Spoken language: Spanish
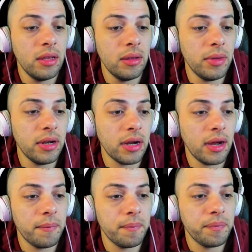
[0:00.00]
Miren
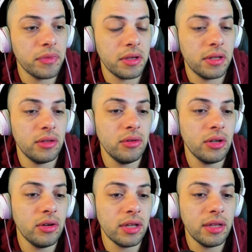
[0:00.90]
acá, no
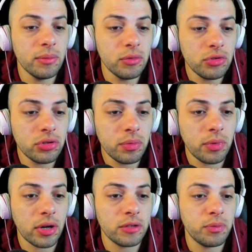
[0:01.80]
creo que den mucho
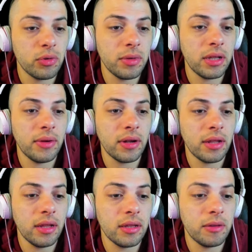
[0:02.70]
por las plumas, la
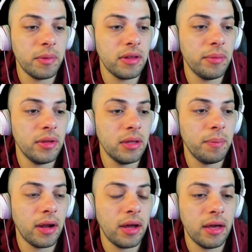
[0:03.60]
verdad, especialmente
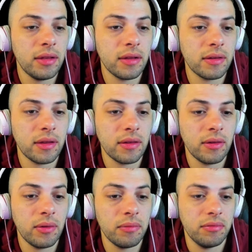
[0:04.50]
para estas que
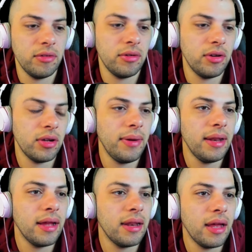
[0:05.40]
no, no creo que
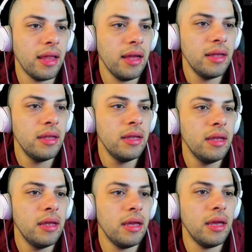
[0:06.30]
valgan nada.
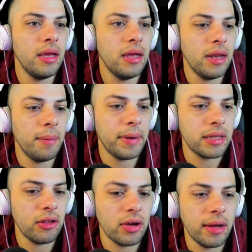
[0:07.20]
En el
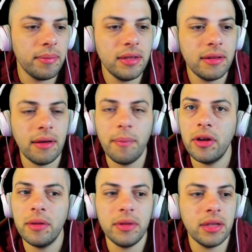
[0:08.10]
apartado acá mint se va a
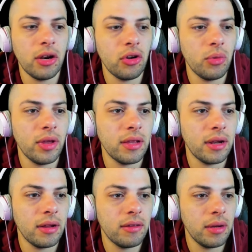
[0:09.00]
poder mintear. Hoy voy a estar
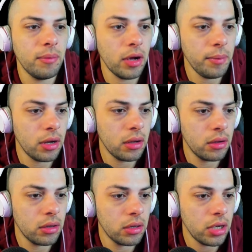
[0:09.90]
en stream. Acá mira.
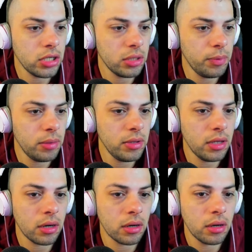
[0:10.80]
Allá ah, se puede
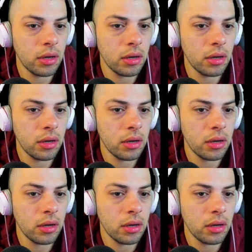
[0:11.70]
mintear.